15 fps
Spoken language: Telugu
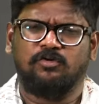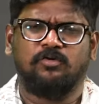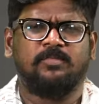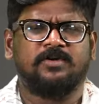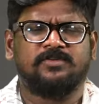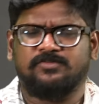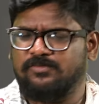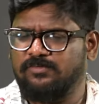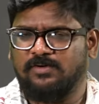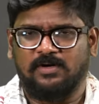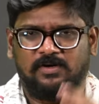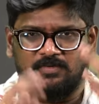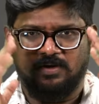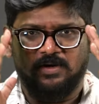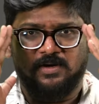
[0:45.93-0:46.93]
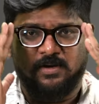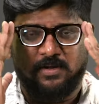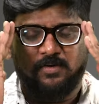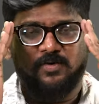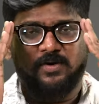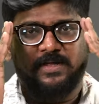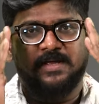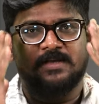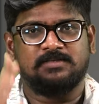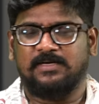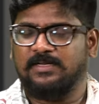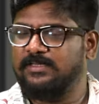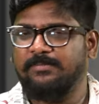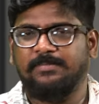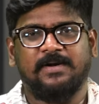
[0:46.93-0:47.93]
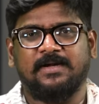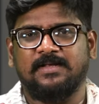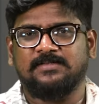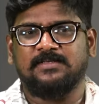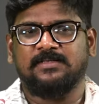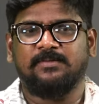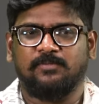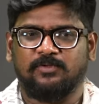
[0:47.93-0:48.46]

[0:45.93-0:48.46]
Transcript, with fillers: లోబర్చుకున్నాడు అన్నట్లు కొన్ని కేసులు అయితే పెట్టేసింది